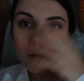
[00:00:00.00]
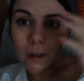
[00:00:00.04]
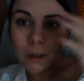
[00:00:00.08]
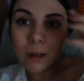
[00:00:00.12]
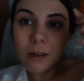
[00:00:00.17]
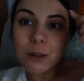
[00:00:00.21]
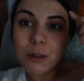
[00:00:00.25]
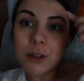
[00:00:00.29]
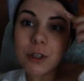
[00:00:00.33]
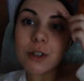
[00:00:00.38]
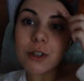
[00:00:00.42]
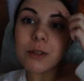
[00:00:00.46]

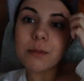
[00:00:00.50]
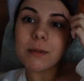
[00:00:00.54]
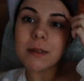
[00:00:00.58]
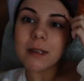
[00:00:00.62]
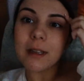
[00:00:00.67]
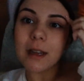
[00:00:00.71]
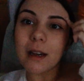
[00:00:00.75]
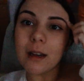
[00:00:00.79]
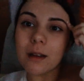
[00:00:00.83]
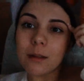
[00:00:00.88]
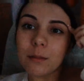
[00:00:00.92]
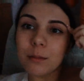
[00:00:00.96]
Вот сейчас у
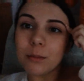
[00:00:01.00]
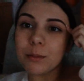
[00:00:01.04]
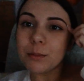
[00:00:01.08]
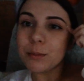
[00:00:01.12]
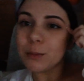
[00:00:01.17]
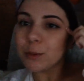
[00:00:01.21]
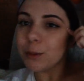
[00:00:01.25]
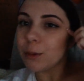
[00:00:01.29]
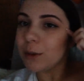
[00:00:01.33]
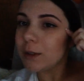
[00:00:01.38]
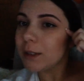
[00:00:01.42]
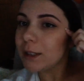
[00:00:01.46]
меня
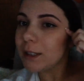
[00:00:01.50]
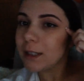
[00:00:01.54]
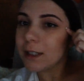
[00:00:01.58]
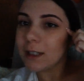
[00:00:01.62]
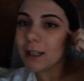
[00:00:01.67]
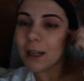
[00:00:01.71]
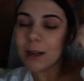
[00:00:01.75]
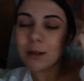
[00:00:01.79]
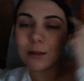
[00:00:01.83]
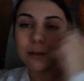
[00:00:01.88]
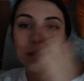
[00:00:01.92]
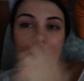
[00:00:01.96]

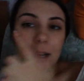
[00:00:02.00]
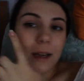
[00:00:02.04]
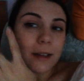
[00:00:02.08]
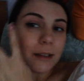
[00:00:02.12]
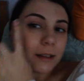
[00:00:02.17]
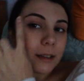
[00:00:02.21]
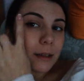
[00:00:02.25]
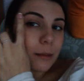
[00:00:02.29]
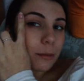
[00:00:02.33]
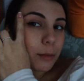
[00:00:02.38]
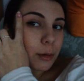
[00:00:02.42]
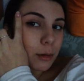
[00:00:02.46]
тоненькие,
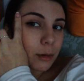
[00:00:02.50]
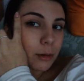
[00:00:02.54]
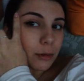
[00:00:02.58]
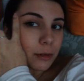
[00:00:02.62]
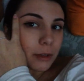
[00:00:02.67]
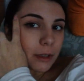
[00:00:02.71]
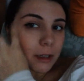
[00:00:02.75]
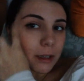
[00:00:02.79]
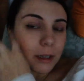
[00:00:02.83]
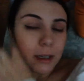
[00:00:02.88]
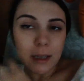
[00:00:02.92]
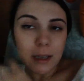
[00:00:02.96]
аккуратные
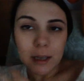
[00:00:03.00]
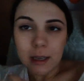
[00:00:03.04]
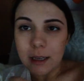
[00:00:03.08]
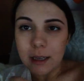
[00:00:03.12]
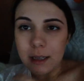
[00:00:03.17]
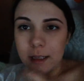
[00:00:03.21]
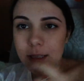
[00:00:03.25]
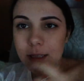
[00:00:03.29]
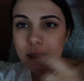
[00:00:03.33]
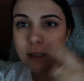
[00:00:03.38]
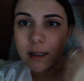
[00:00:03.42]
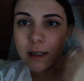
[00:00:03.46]
бровки.
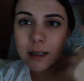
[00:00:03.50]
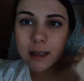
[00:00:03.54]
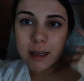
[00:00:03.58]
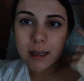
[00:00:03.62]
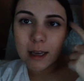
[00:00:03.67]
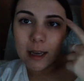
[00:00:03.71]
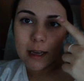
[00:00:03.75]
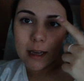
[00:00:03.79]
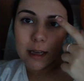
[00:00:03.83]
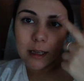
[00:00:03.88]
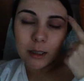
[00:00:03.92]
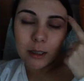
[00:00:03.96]
Единственное,
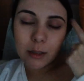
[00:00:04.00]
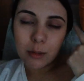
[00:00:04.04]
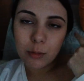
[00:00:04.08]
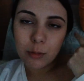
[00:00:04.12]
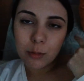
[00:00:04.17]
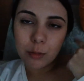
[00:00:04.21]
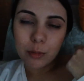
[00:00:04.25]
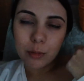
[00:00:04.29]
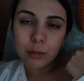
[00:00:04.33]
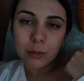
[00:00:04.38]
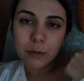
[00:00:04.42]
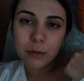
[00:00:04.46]
я их,
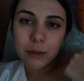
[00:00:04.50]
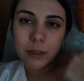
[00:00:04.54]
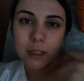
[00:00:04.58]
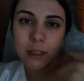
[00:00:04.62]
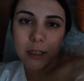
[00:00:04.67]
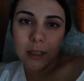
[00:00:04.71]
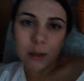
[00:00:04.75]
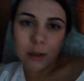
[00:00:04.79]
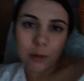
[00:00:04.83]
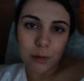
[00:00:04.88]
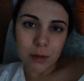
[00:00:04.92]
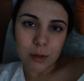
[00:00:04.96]
ну,
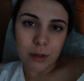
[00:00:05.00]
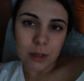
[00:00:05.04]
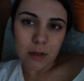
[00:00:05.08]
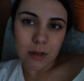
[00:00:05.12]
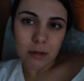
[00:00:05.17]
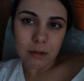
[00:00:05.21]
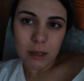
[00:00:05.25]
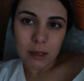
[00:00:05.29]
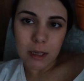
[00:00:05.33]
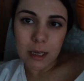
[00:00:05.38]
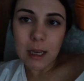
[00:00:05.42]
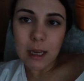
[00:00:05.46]
фиксирую,
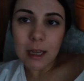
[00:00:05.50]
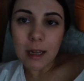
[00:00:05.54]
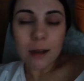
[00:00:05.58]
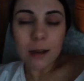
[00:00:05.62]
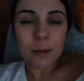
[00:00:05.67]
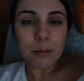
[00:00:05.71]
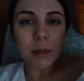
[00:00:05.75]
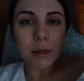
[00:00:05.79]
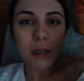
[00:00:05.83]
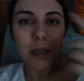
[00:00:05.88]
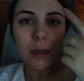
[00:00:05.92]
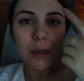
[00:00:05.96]
естественно,
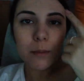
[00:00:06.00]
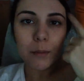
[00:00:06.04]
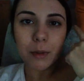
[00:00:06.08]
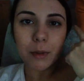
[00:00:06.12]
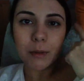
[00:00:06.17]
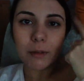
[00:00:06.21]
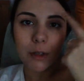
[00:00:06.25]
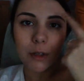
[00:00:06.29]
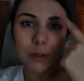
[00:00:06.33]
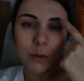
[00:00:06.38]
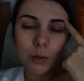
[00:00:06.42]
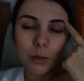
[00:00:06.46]
гелем и
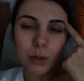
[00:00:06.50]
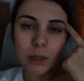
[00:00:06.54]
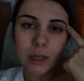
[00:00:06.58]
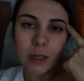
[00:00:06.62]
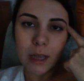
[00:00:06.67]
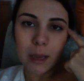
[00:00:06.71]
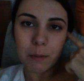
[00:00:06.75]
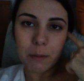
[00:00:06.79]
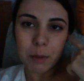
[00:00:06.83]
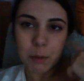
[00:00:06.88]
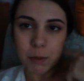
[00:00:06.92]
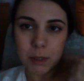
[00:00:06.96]
подвожу
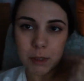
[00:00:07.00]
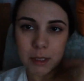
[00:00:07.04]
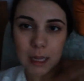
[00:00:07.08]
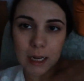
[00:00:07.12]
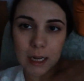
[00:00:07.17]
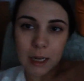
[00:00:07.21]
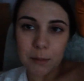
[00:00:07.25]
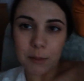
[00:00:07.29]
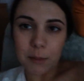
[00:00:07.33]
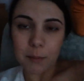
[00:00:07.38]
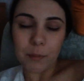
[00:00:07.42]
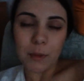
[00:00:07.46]
тенями
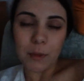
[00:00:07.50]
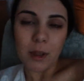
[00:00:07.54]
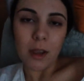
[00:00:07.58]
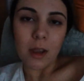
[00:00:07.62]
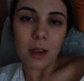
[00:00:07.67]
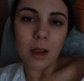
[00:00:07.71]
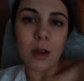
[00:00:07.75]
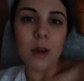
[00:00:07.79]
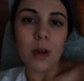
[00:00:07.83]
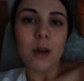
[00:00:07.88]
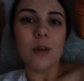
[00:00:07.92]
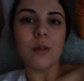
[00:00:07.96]
специальными.
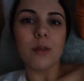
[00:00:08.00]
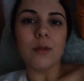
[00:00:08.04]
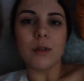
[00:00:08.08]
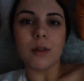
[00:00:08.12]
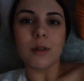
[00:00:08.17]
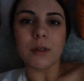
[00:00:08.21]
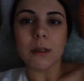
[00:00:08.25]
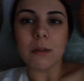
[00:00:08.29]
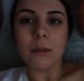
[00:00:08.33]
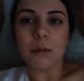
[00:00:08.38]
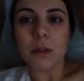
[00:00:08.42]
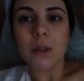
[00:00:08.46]

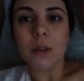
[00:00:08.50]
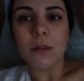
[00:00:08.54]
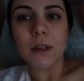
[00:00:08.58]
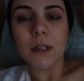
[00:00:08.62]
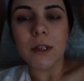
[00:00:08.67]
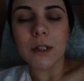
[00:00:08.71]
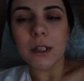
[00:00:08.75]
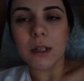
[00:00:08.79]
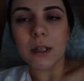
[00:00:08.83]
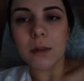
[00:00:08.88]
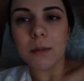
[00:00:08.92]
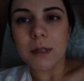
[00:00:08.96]
Вот, потому что в
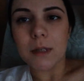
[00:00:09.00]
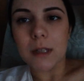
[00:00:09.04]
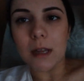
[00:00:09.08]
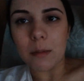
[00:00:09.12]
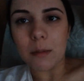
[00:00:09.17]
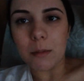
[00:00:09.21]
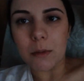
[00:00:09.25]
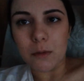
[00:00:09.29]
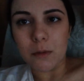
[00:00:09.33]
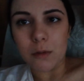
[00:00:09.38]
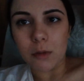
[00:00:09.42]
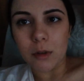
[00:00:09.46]
некоторых
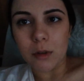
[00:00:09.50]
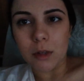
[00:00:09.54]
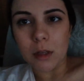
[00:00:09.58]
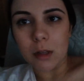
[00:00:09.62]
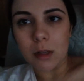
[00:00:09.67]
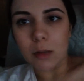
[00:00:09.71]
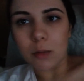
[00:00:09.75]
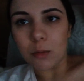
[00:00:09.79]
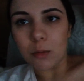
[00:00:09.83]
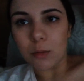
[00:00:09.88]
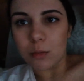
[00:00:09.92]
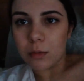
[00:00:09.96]
местах у меня
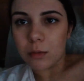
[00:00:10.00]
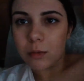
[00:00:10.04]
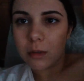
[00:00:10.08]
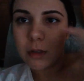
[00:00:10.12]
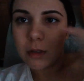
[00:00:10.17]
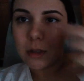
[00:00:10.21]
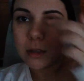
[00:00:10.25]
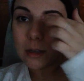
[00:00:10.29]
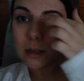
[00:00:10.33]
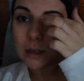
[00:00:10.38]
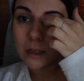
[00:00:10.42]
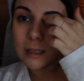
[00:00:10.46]
все-таки, ну,
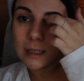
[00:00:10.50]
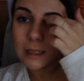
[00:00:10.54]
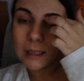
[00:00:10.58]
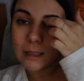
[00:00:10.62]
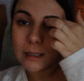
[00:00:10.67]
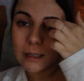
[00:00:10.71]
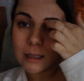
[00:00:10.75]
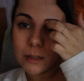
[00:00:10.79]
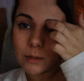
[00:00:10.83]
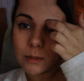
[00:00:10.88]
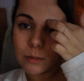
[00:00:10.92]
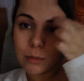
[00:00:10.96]
не так
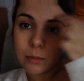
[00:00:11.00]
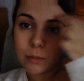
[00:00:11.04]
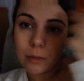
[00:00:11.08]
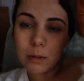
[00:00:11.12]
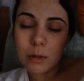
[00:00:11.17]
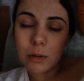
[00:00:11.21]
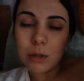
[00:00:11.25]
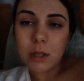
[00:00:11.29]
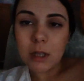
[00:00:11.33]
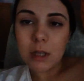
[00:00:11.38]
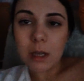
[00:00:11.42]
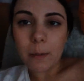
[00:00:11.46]
сильно растут
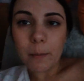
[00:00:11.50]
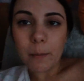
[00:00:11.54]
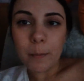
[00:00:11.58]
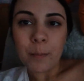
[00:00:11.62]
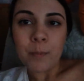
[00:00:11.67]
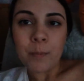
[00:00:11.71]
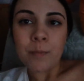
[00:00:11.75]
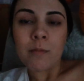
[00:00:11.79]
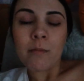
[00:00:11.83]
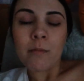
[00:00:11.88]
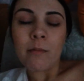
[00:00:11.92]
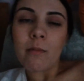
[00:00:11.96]
волосики.
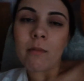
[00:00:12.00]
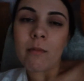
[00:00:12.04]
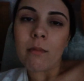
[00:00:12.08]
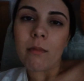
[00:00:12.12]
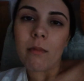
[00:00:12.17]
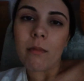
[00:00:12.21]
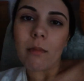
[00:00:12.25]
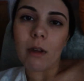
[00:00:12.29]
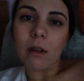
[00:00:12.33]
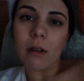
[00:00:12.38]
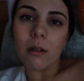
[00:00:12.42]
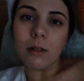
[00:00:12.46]

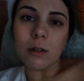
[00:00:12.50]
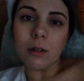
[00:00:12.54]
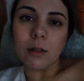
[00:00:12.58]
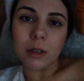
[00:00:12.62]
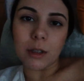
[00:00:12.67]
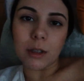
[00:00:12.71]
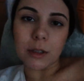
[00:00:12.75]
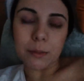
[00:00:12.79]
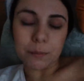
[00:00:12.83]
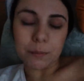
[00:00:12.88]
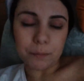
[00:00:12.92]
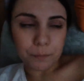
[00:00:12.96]

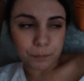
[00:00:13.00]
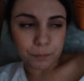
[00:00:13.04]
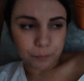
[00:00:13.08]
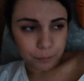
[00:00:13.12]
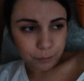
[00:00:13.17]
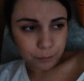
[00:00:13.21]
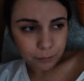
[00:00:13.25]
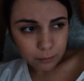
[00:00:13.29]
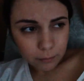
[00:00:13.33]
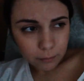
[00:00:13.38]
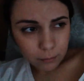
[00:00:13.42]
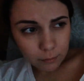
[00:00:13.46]
Вот.
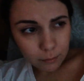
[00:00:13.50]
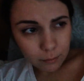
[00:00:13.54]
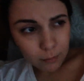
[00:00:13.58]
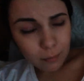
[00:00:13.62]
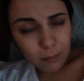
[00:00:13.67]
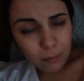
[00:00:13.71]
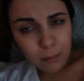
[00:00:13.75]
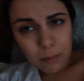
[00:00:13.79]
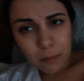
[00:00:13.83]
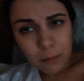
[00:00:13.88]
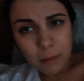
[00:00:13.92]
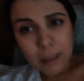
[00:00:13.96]

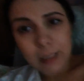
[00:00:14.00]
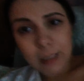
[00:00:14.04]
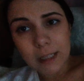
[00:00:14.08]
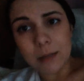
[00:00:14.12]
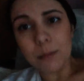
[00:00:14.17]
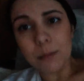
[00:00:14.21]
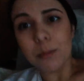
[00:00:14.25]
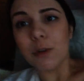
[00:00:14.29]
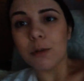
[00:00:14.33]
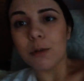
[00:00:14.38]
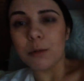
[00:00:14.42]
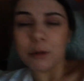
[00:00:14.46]

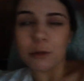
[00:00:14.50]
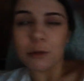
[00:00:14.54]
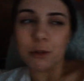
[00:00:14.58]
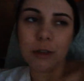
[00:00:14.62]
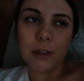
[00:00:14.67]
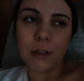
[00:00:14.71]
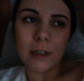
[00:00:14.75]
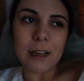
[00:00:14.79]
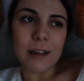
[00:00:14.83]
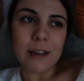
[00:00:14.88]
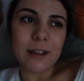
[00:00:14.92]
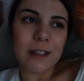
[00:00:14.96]
Кстати, порой мне
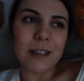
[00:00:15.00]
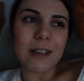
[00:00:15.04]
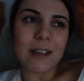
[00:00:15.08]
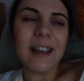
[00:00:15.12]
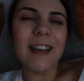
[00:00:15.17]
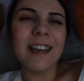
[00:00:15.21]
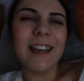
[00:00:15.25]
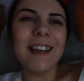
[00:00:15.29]
очень нравится.